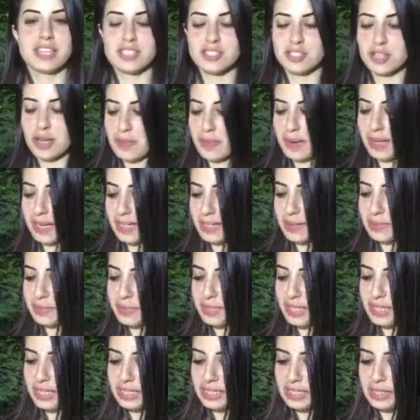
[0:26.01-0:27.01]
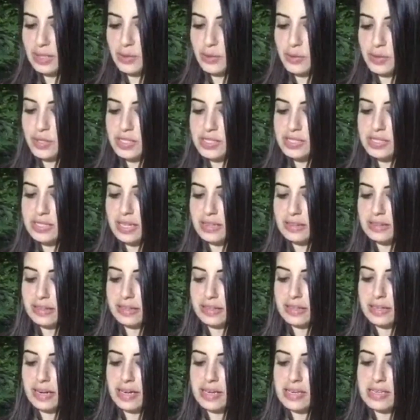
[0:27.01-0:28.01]
جبل لبنان انه
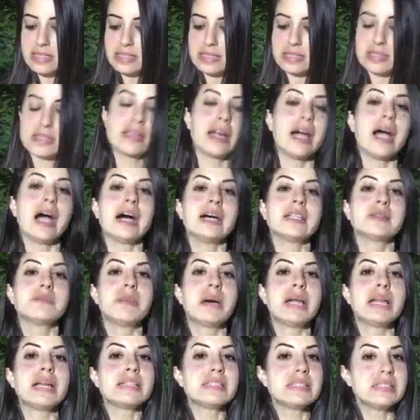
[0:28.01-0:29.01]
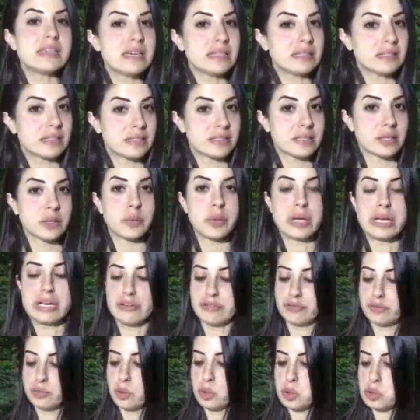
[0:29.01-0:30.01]
يستدعي رئيس اتحاد بلديات كسروان
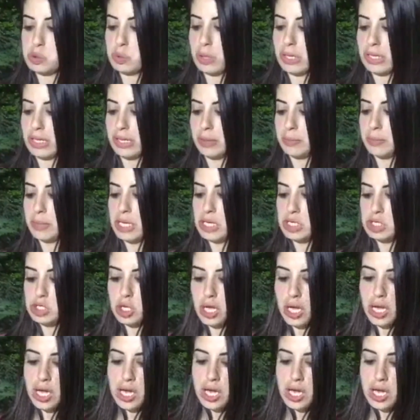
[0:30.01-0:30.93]
الفتوح جوان حبيش